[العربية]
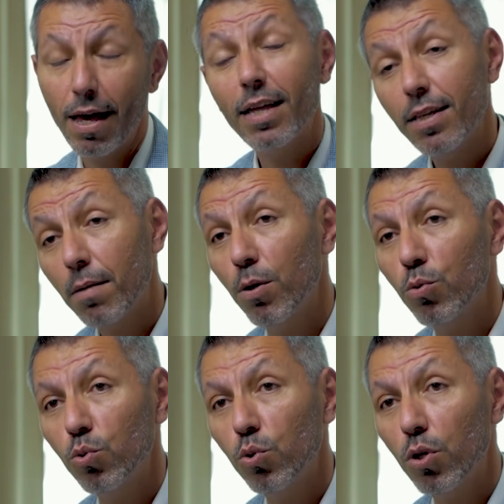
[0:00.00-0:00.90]
هذا
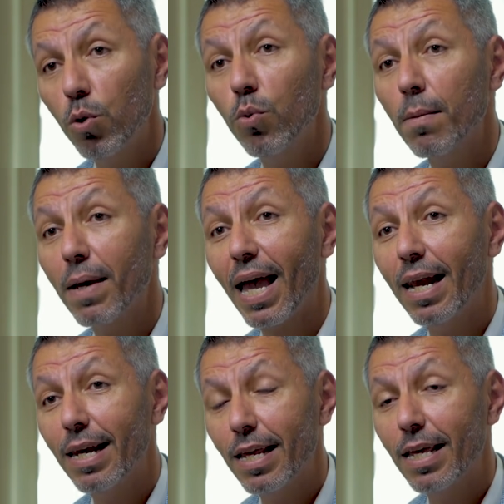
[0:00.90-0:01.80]
الموضوع هو اللي
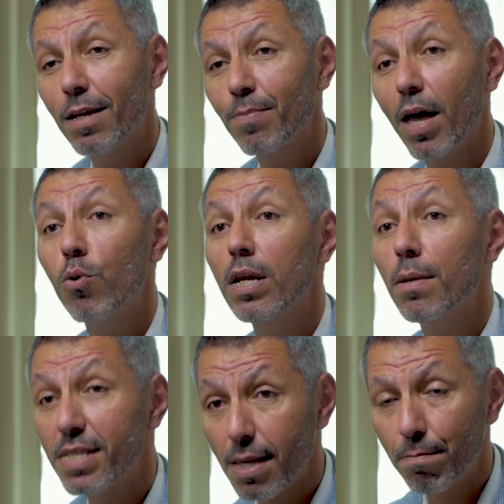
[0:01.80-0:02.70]
بيخليه أو اللي
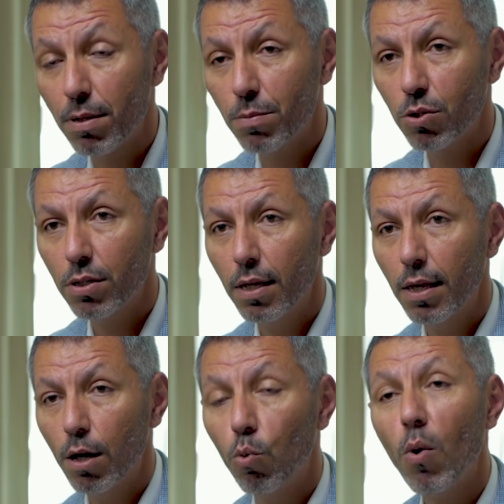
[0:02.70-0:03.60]
بيسببه
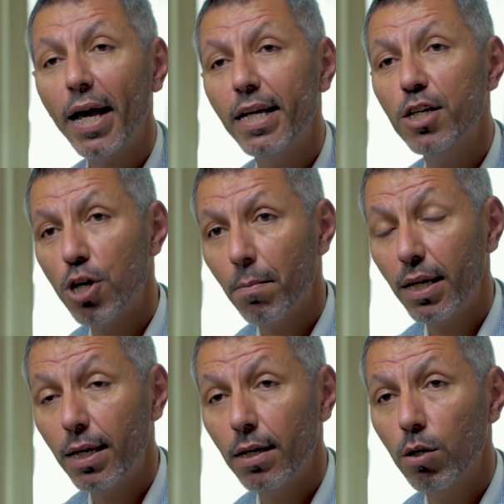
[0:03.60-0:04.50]
وعي
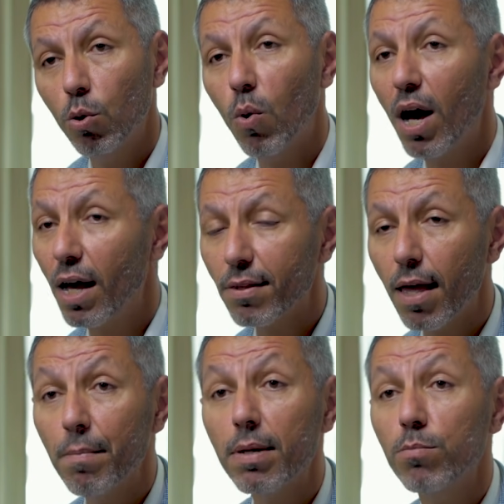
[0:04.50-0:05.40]
جمعي
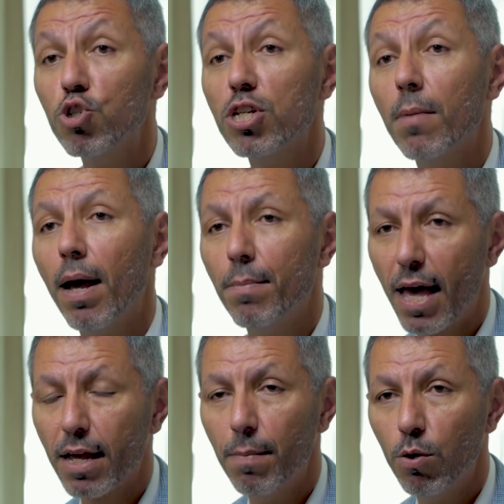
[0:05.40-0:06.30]
وخطأ من مجتمع
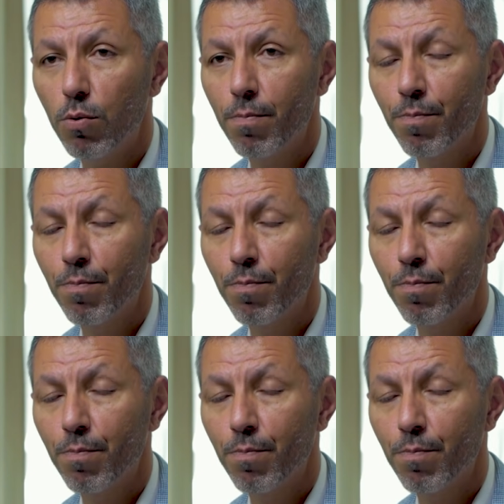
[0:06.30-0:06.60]
بأكمله